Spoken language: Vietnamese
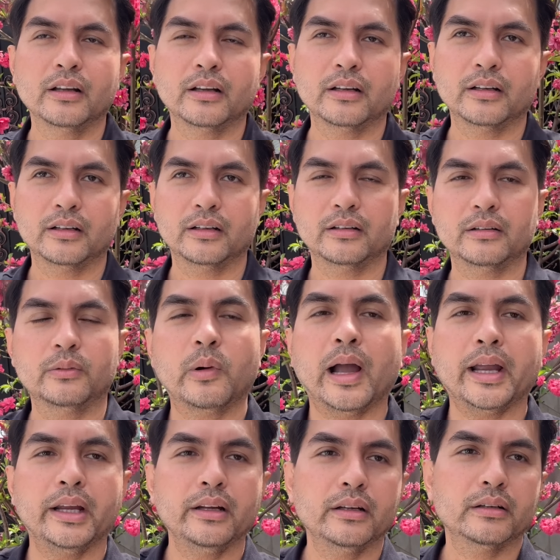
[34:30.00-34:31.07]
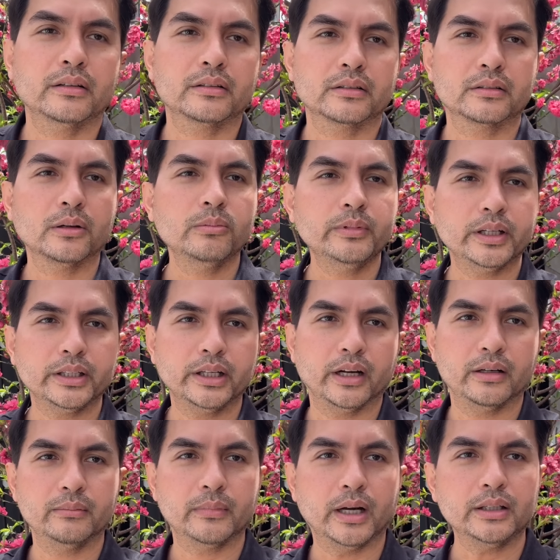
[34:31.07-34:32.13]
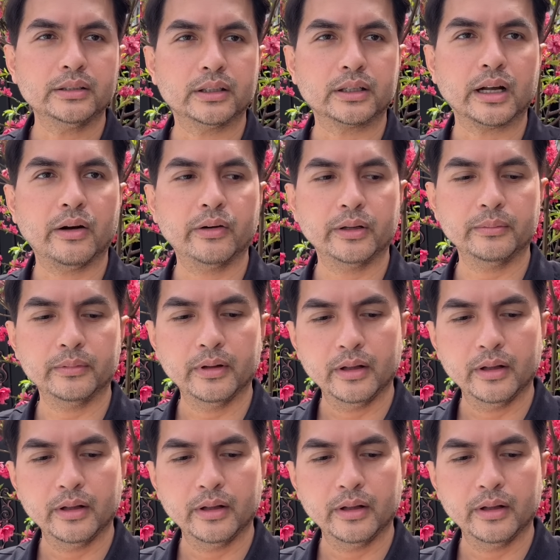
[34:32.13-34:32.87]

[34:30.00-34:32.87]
à, quay, tốn tiền dựng mà ít người coi lắm.